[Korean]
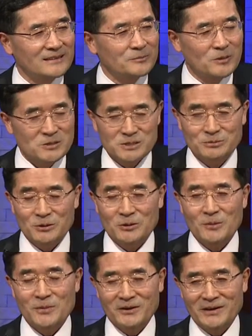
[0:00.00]

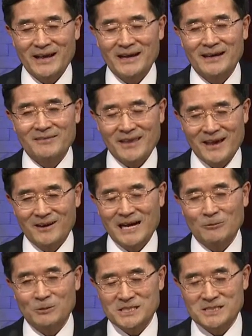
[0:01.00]
모습으로 변화되어
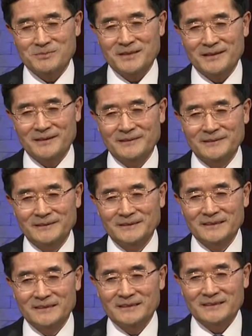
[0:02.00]
가고 있습니다.
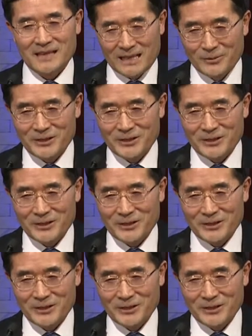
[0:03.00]
그러다